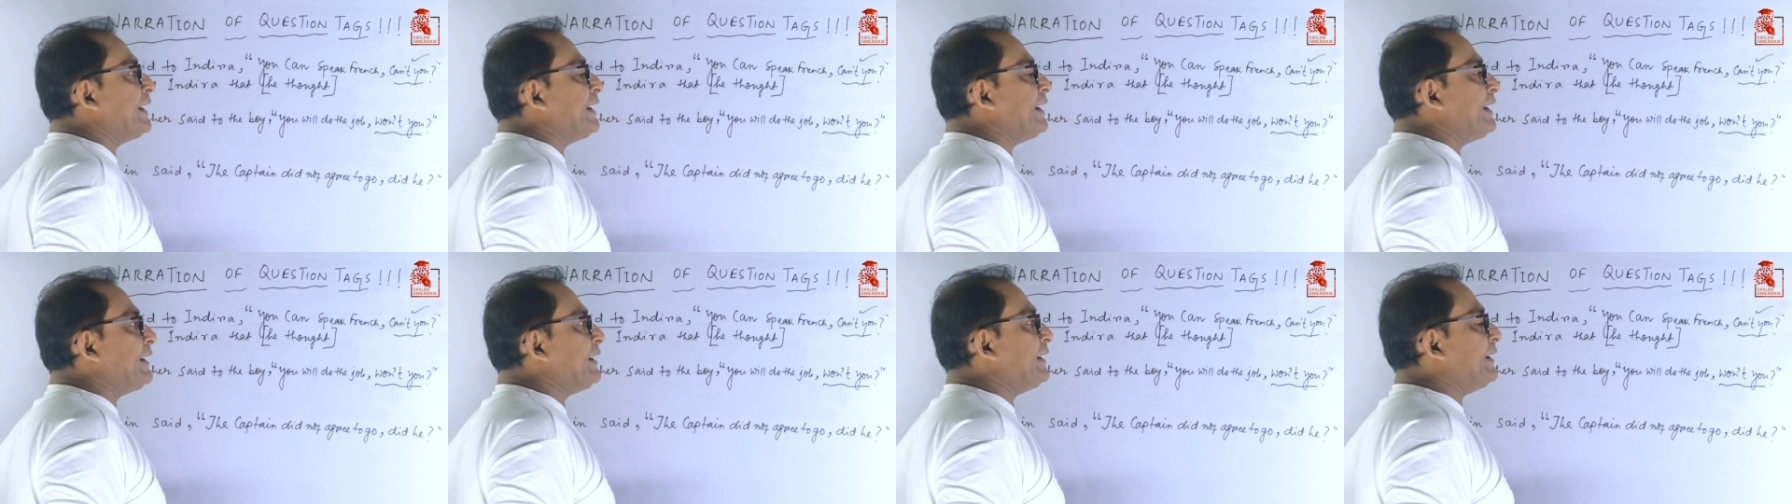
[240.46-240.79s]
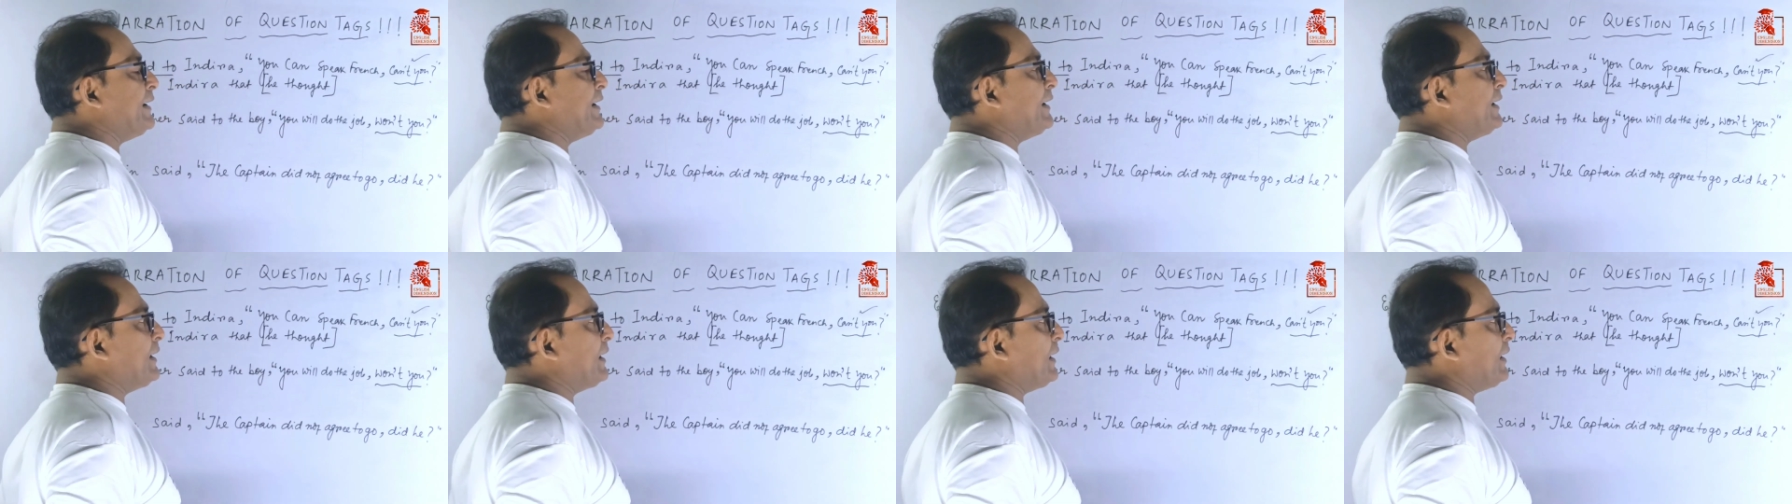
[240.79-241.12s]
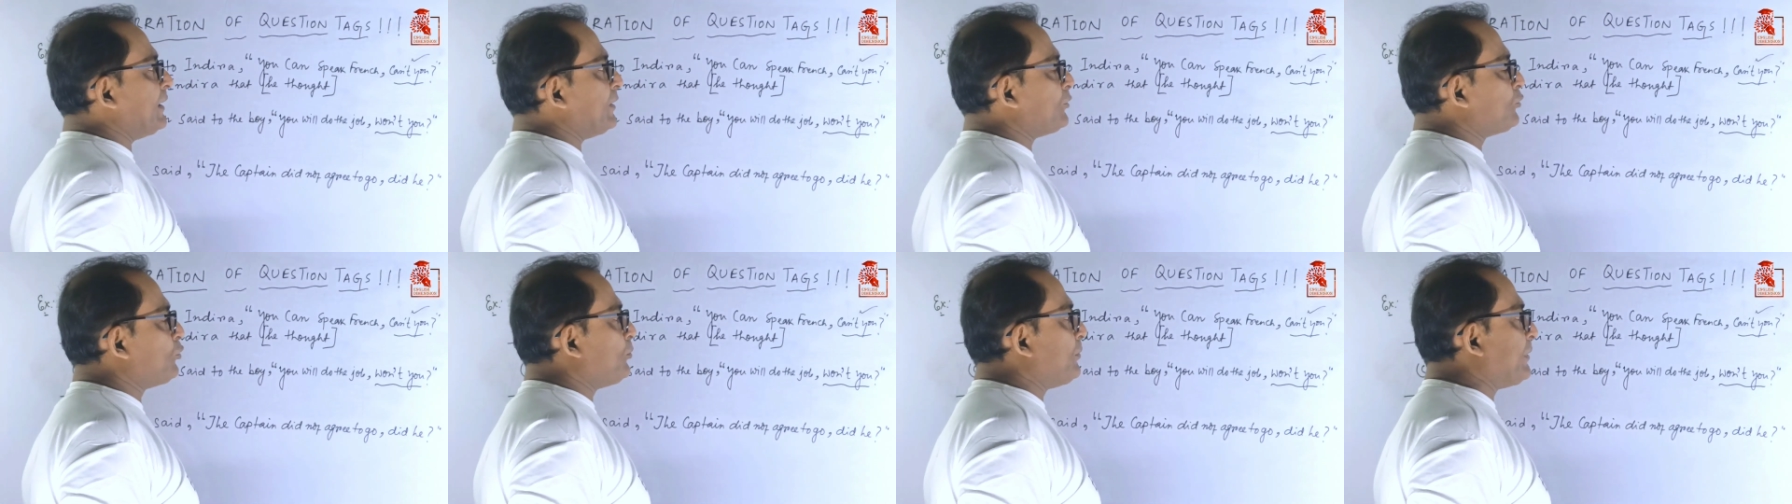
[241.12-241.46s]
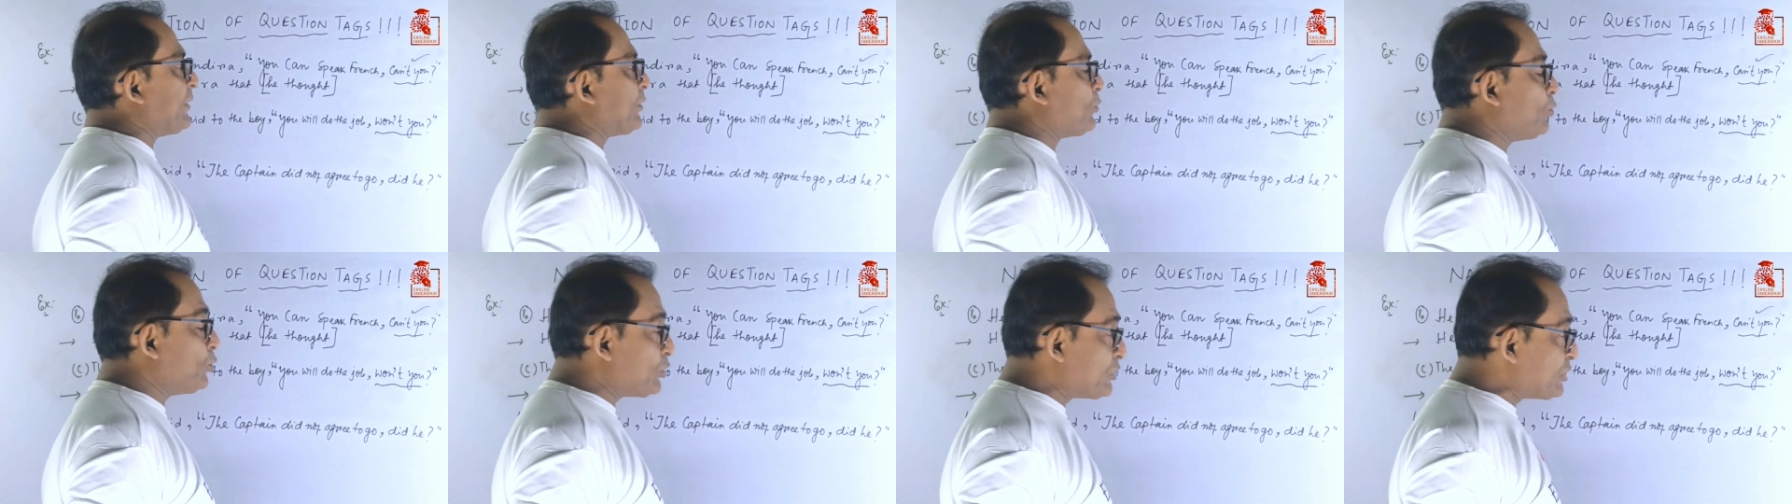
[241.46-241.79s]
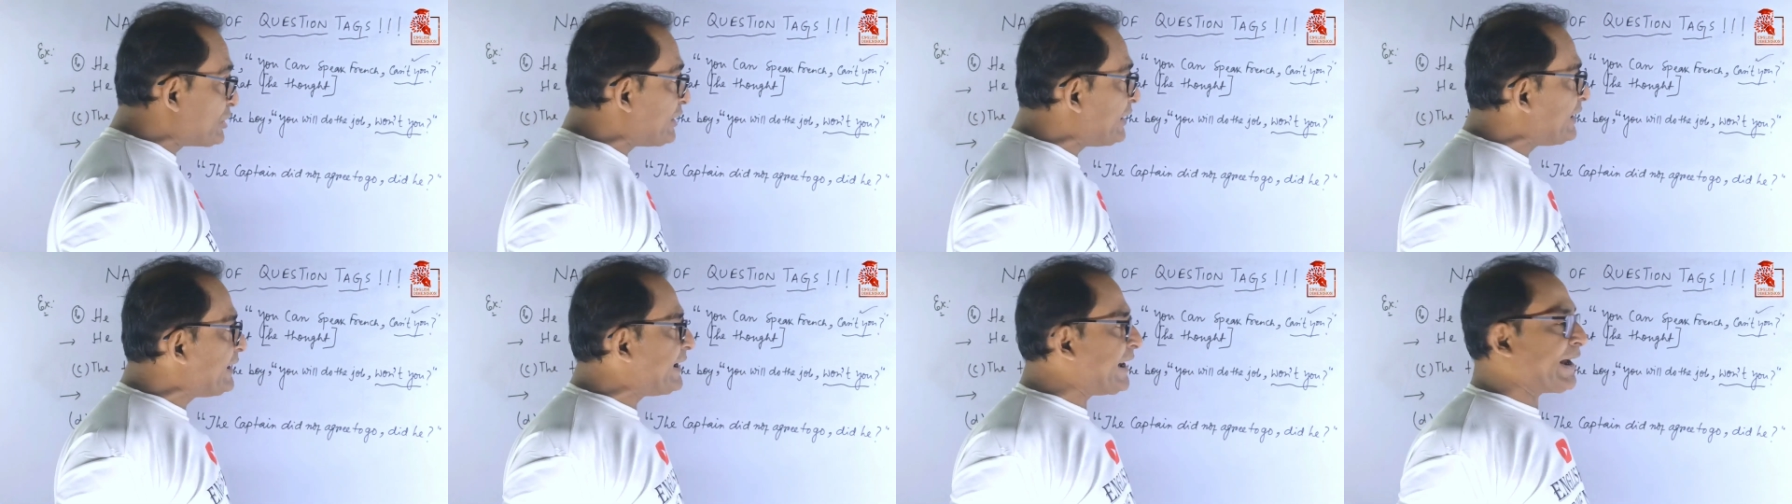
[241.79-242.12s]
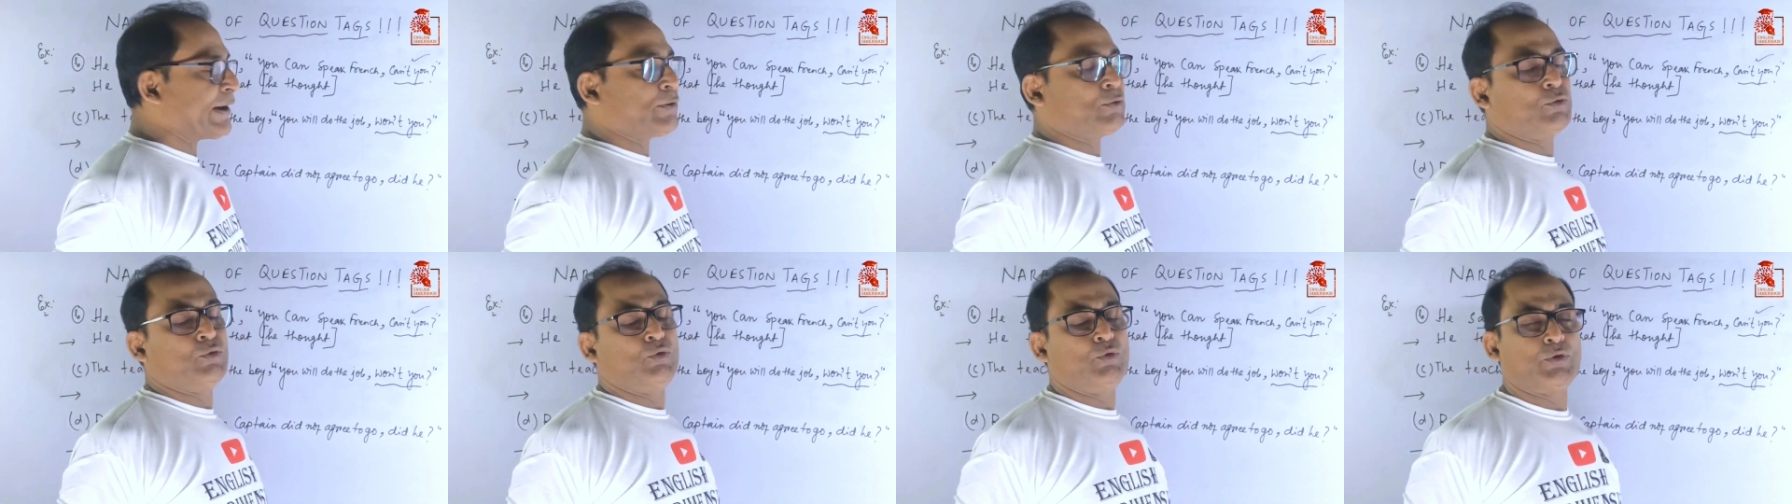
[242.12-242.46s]
এই তোমার কোশ্চেন
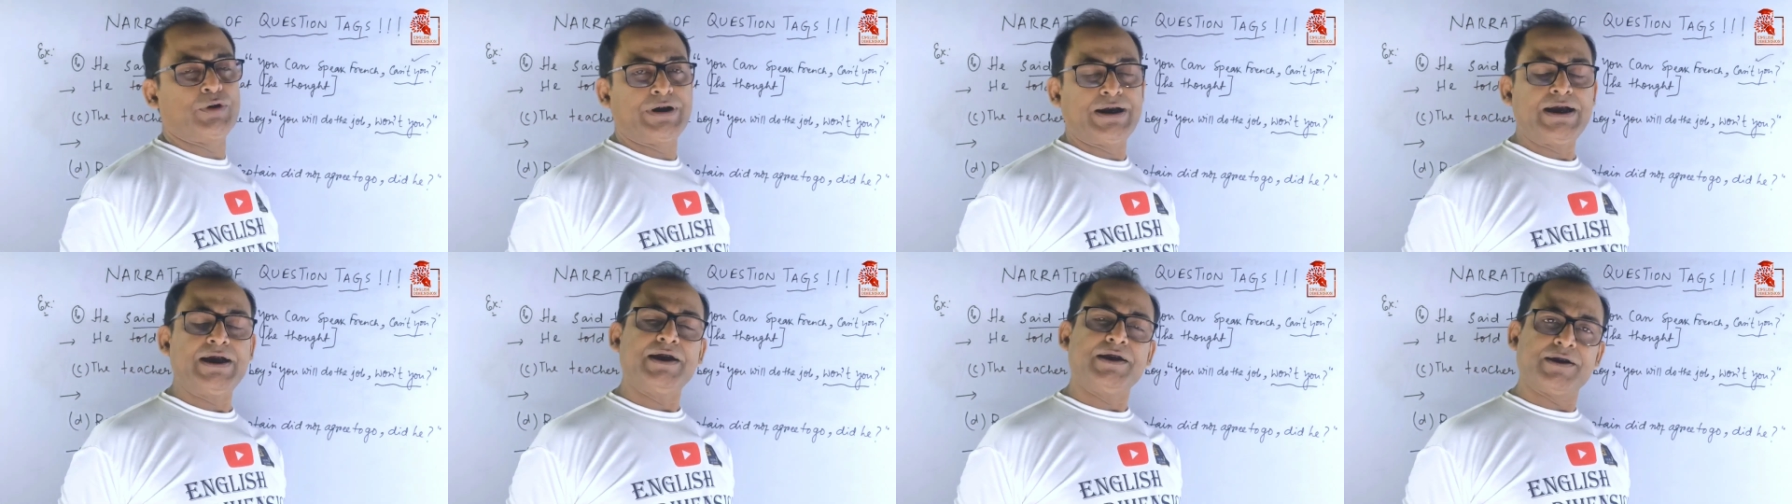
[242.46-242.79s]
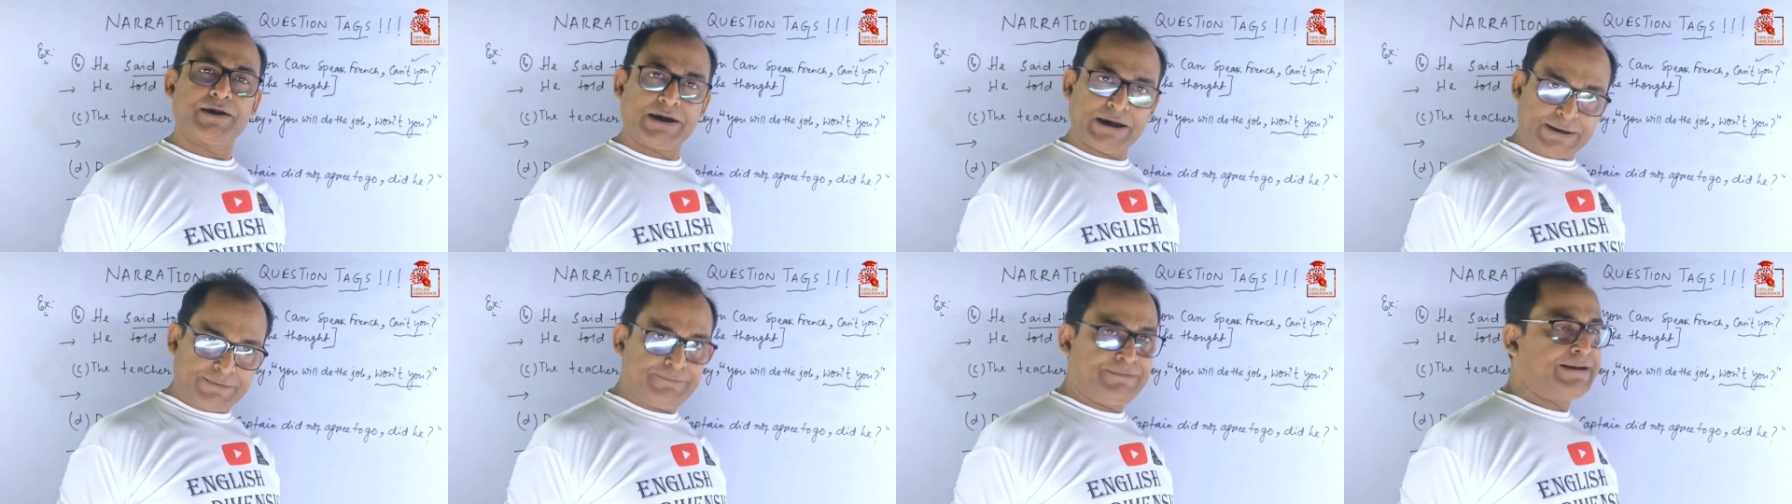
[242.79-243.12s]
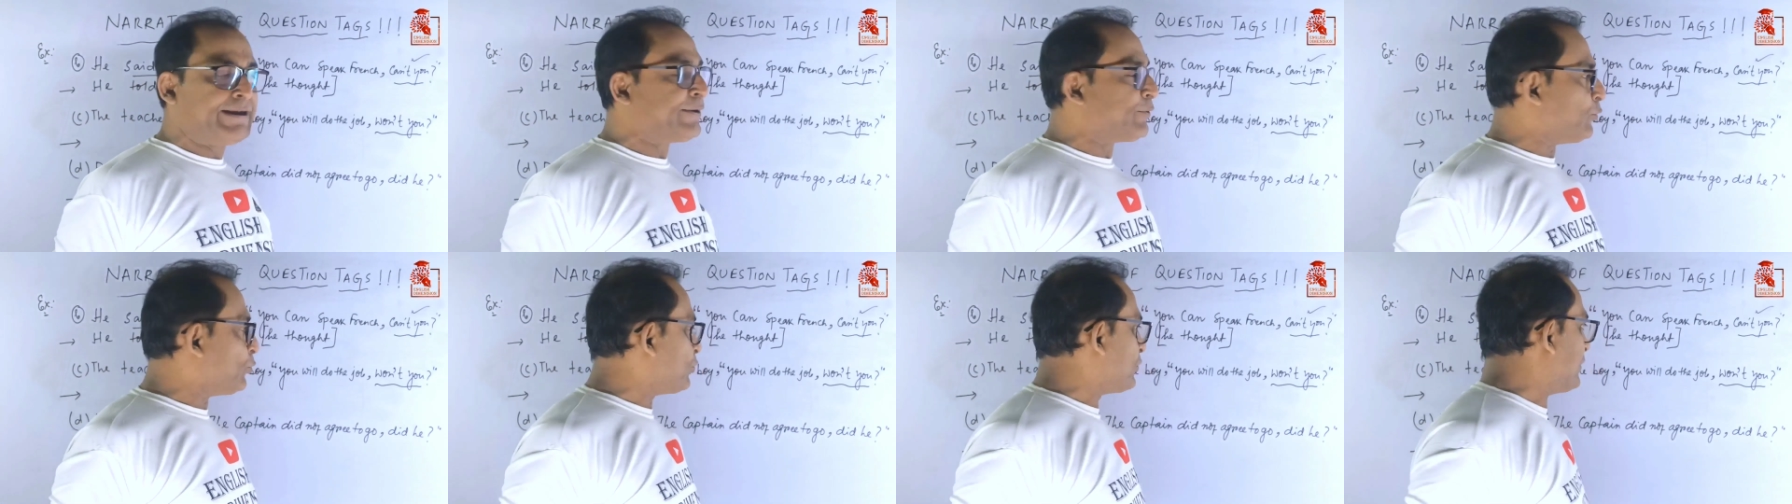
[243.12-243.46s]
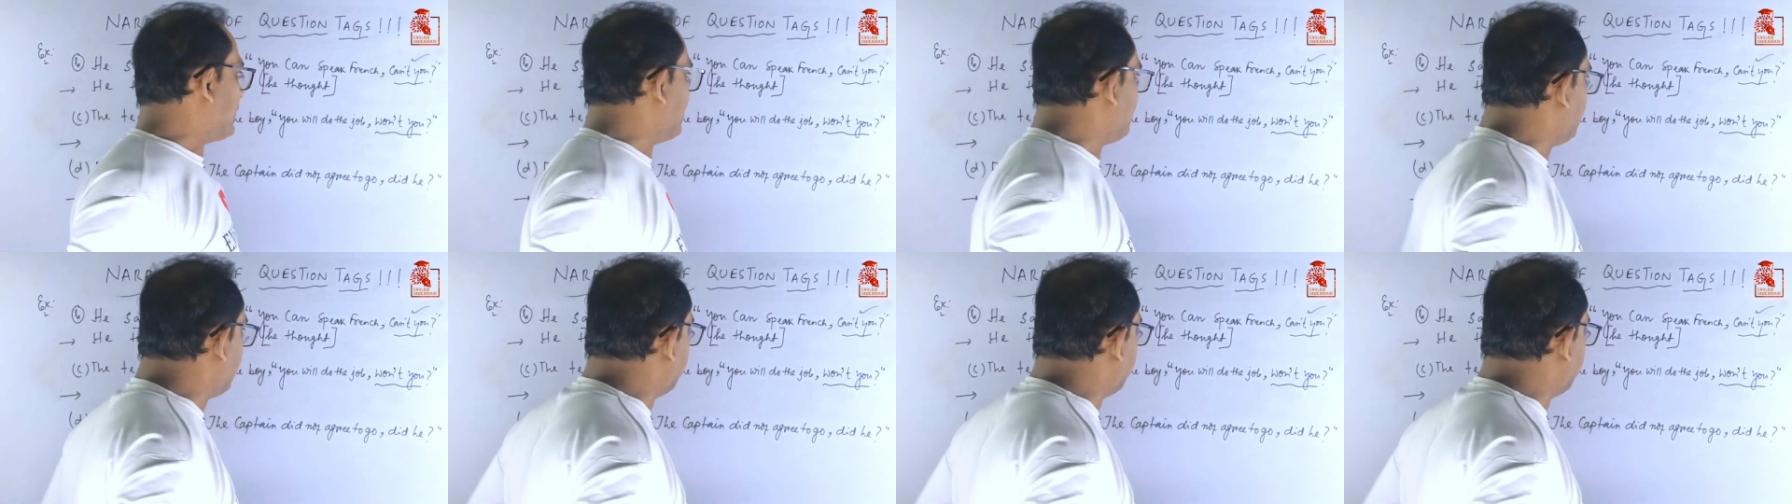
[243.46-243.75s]
ট্যাগগুলোকে কনভে করতে